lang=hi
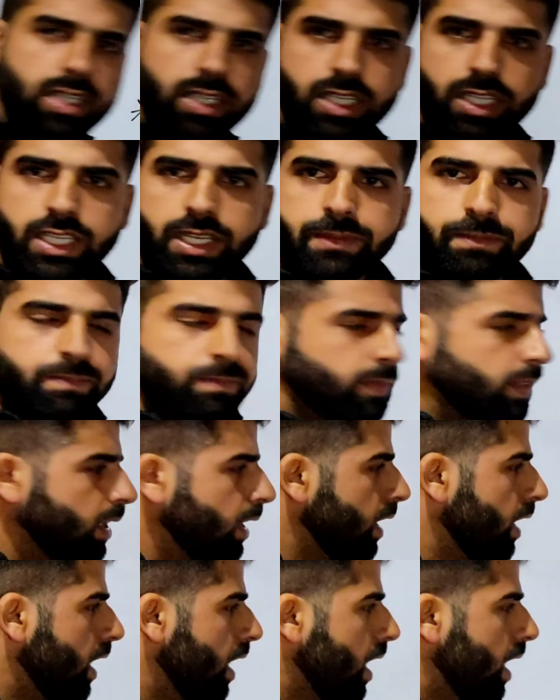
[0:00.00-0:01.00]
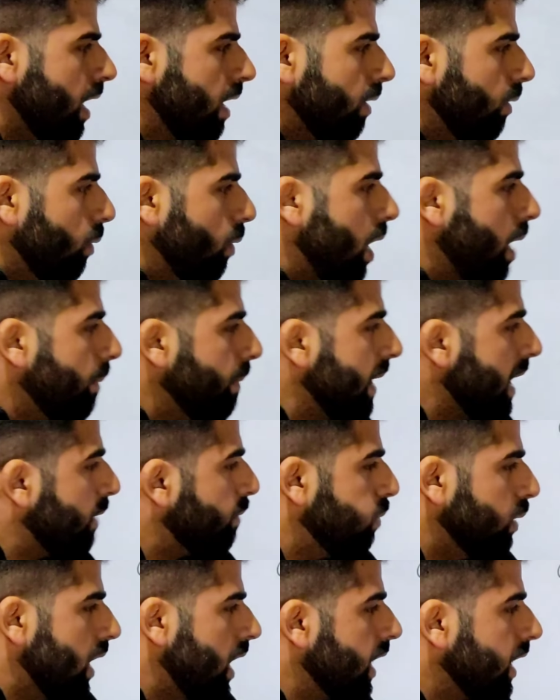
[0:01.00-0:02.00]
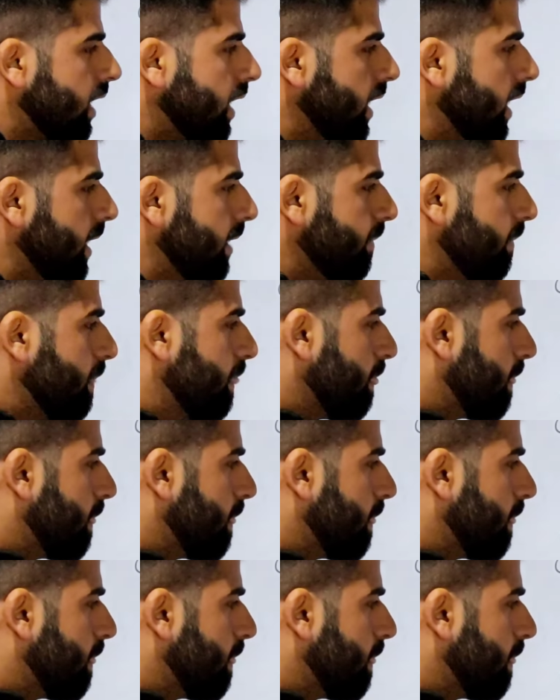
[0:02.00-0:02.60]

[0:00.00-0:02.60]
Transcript: ठीक है वहां पे एक प्लांट खड़ा है